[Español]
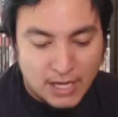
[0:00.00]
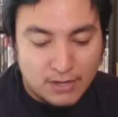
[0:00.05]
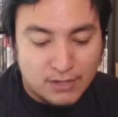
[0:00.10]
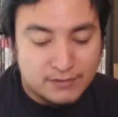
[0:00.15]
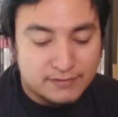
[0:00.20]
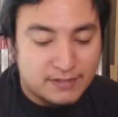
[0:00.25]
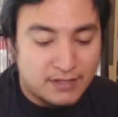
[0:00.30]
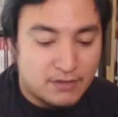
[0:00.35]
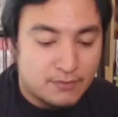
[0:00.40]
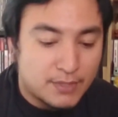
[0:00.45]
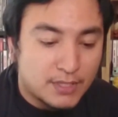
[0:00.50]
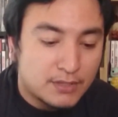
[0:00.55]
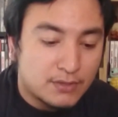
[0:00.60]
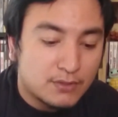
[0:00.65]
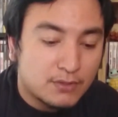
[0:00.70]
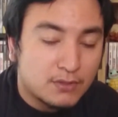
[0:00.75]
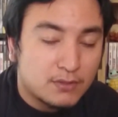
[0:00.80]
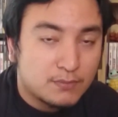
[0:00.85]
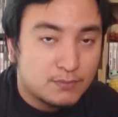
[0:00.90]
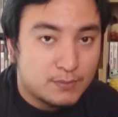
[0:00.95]
Ya lo estaba
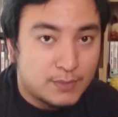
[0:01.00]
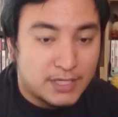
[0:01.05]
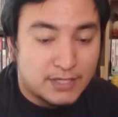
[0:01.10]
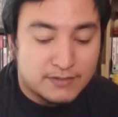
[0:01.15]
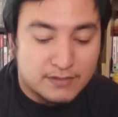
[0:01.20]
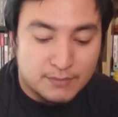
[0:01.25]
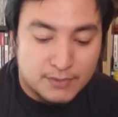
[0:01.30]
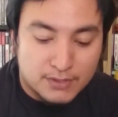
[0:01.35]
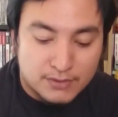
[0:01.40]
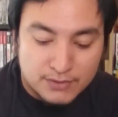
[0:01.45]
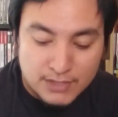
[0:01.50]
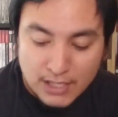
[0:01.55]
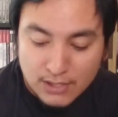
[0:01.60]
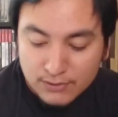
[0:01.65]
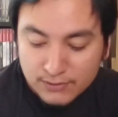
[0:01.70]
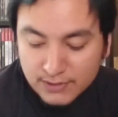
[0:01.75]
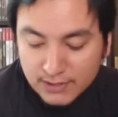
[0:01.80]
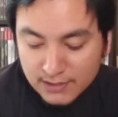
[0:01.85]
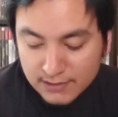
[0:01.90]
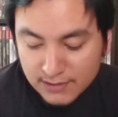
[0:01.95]
viendo, varios amigos ya
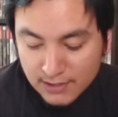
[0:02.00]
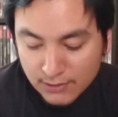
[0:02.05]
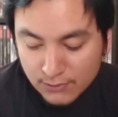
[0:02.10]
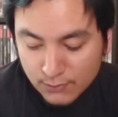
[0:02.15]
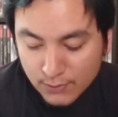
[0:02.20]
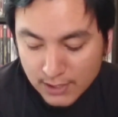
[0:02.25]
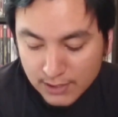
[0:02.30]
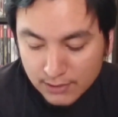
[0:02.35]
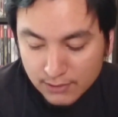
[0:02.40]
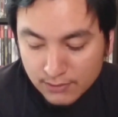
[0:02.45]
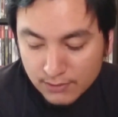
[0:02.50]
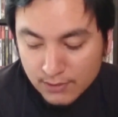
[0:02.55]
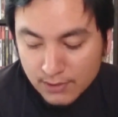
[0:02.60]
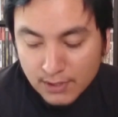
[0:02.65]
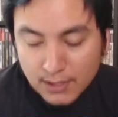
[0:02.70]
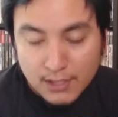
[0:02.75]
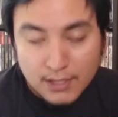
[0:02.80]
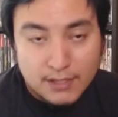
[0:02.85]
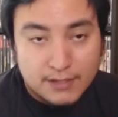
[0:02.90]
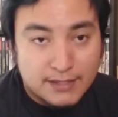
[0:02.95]
lo están jugando.
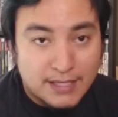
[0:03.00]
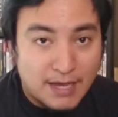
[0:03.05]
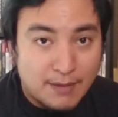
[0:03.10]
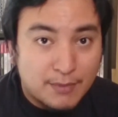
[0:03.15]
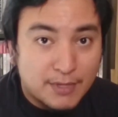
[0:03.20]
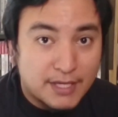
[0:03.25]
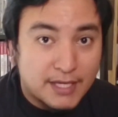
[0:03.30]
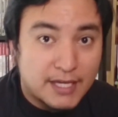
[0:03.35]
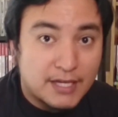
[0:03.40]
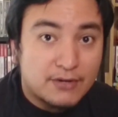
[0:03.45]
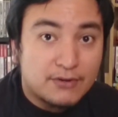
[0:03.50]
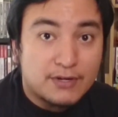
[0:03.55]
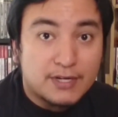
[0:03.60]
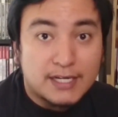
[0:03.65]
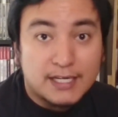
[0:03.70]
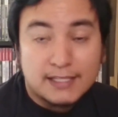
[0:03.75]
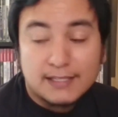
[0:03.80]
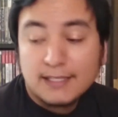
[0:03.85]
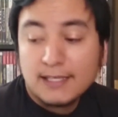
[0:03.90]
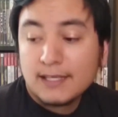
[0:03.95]
Ya me
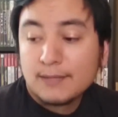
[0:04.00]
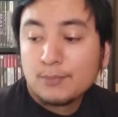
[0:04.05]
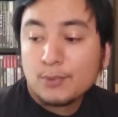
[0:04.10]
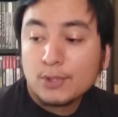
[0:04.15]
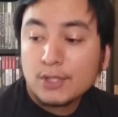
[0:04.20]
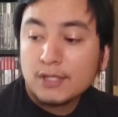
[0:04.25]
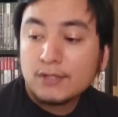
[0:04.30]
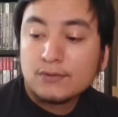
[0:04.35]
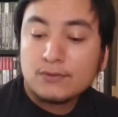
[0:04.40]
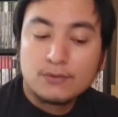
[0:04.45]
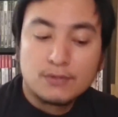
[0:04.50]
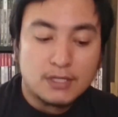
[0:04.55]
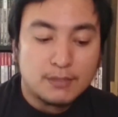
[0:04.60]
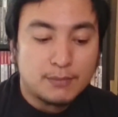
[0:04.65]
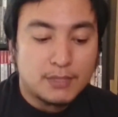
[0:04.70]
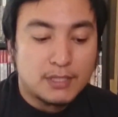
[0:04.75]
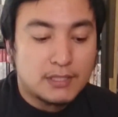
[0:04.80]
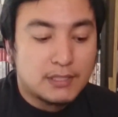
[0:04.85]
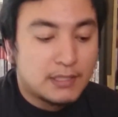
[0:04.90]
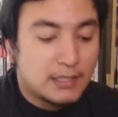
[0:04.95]
dijeron reta de Pokémon
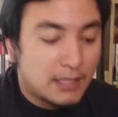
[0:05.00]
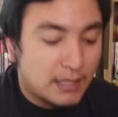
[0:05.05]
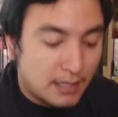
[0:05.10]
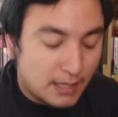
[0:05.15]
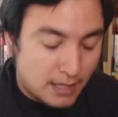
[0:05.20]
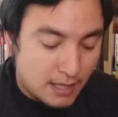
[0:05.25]
Tournament.